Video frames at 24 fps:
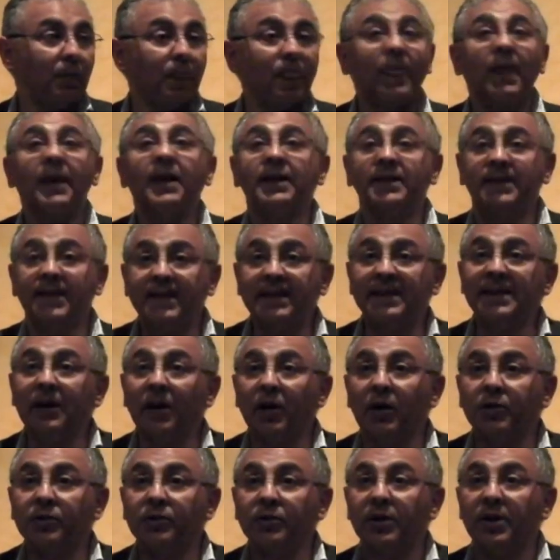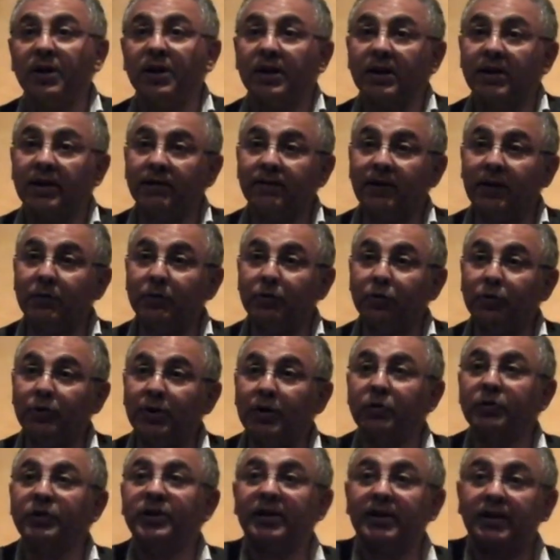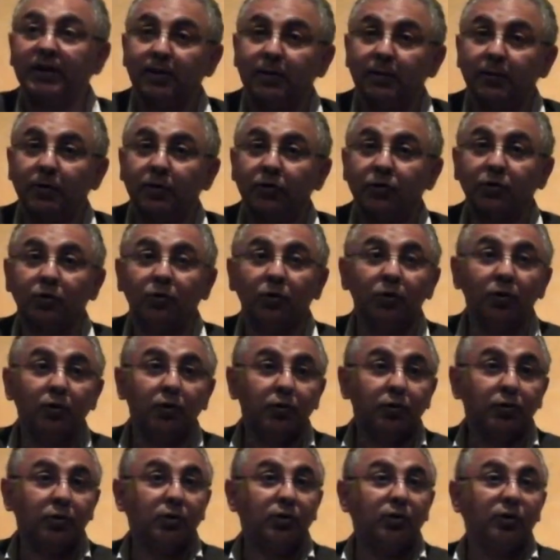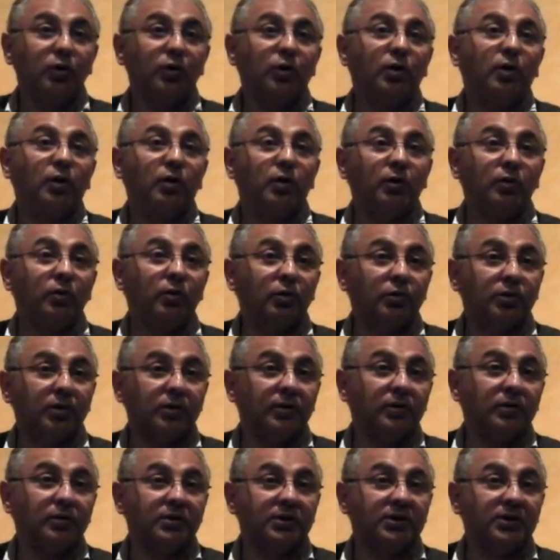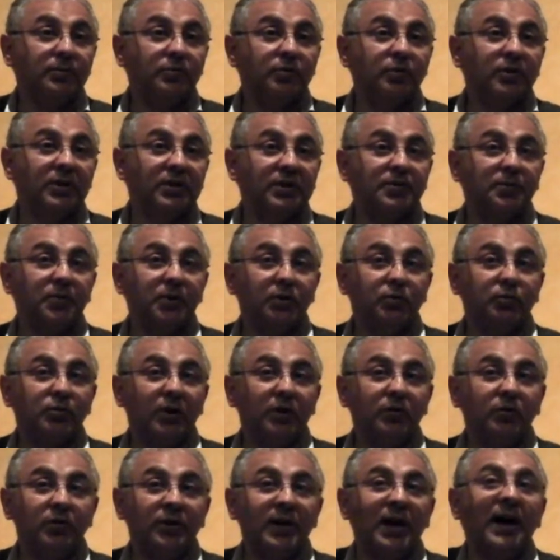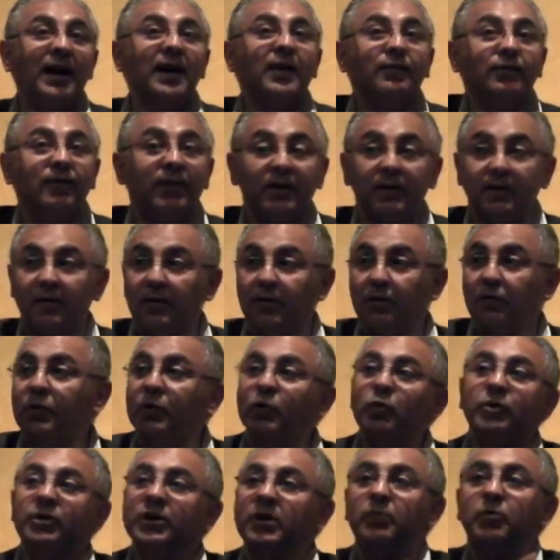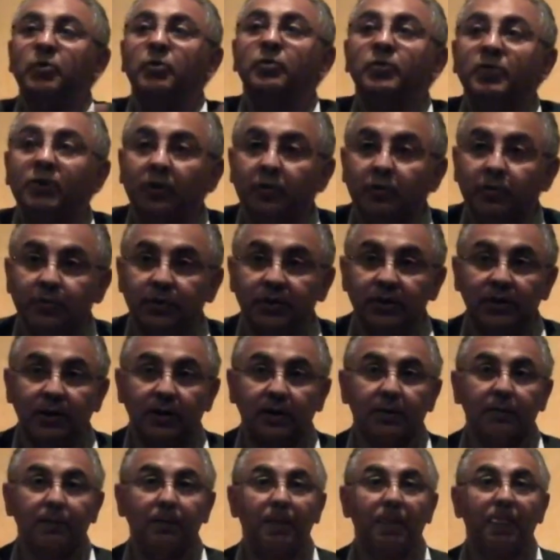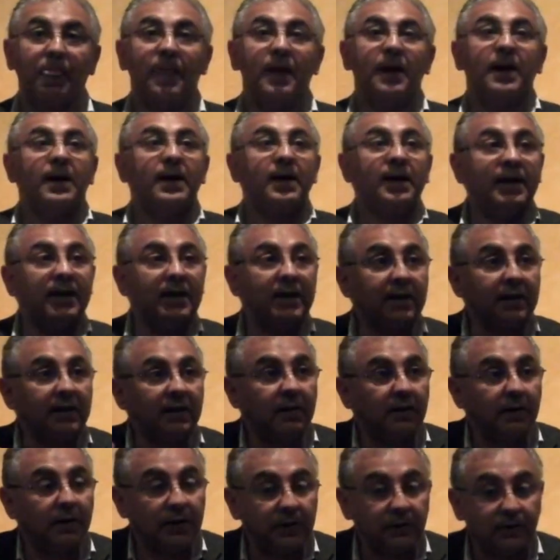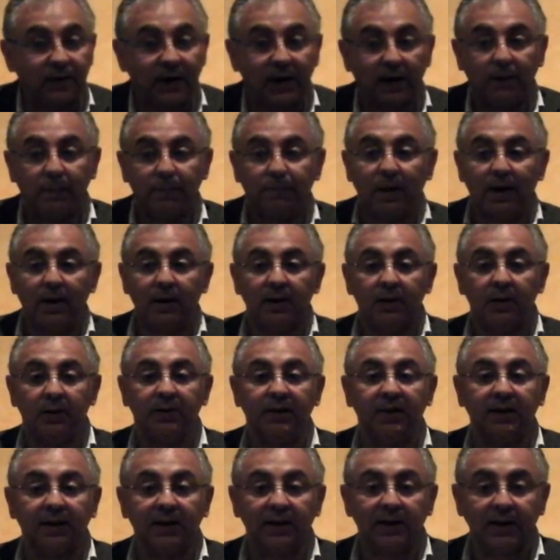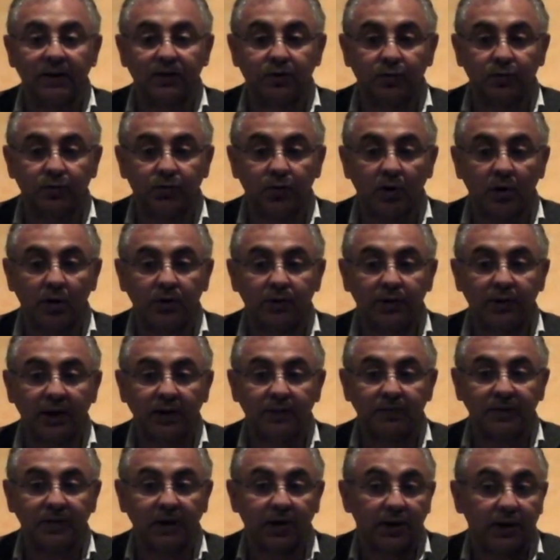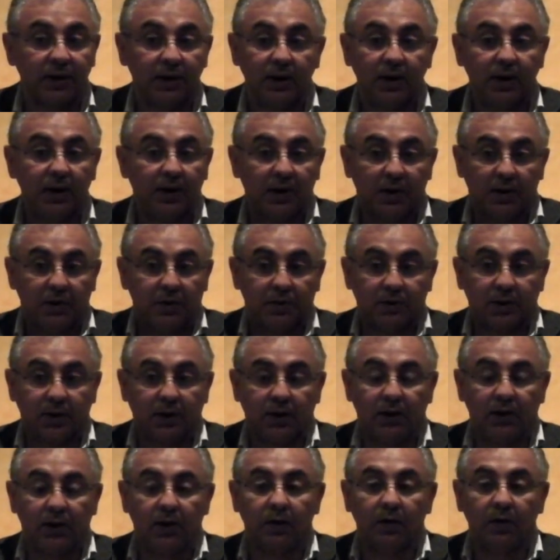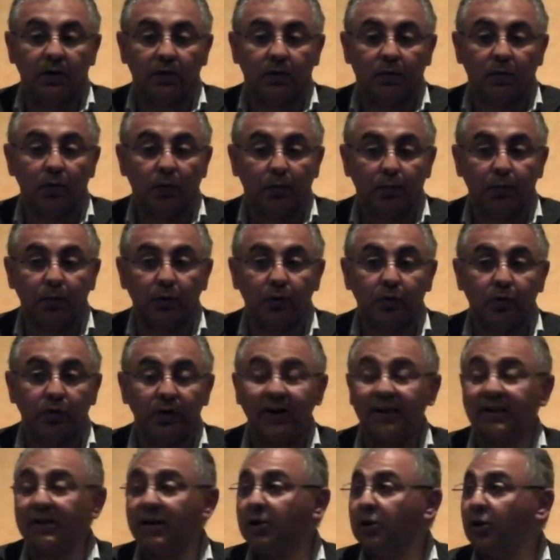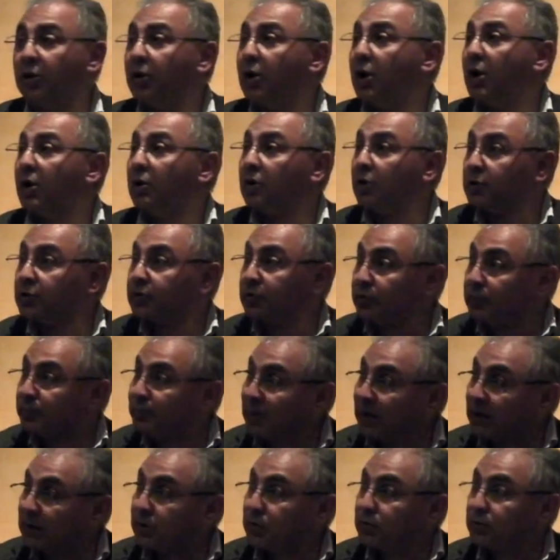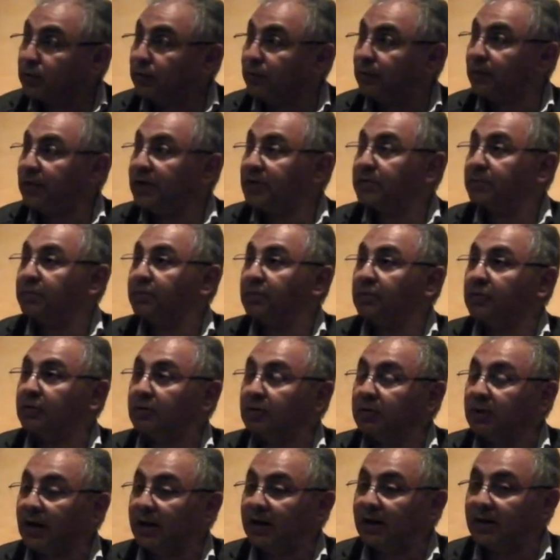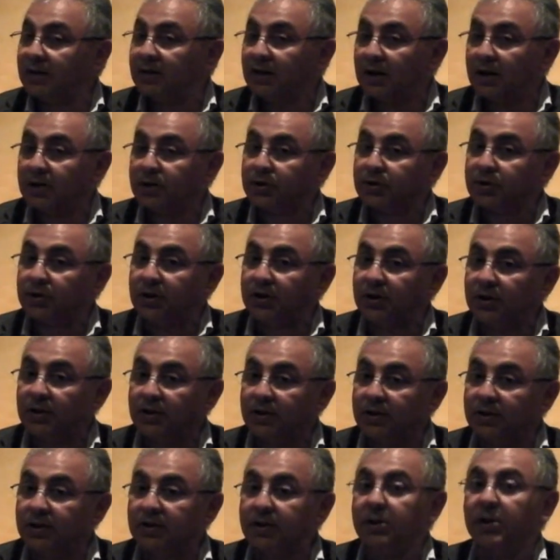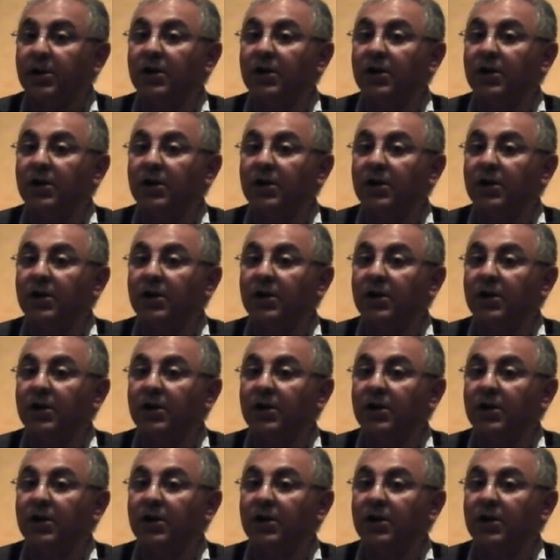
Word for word: Et dès qu'il rentre, il va lui donner le dhikr, ce que l'autre, l'autre euh, type de guide spirituel donnait à la fin. Lui, au début, lui donne le dhikr. Et euh, il va décrire la chose en termes très, très que l'on peut reconnaître. D'ailleurs, lorsqu'on parle de soufisme, il y a un adage qui dit